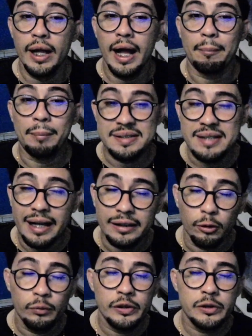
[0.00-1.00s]
Rapaziada,
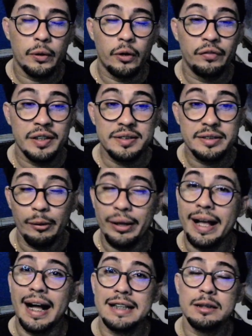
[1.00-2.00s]
o Middlesbrough venceu em
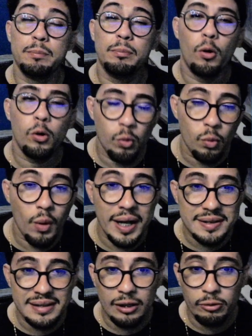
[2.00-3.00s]
casa por 1
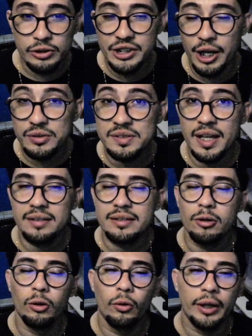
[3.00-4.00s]
a 0 o Chelsea, né? Até
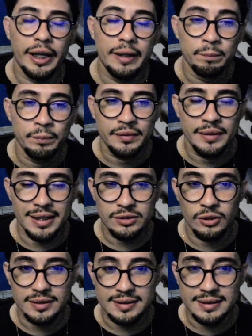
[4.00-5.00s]
coloquei nas
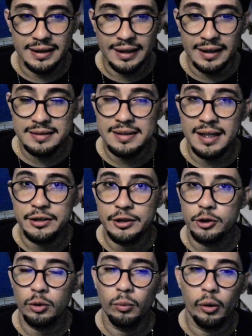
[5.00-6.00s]
nossas análises e a
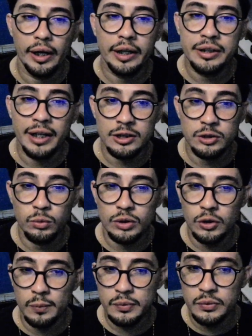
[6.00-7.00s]
gente tomou head nas
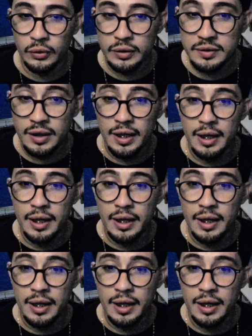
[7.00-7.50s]
duas opções.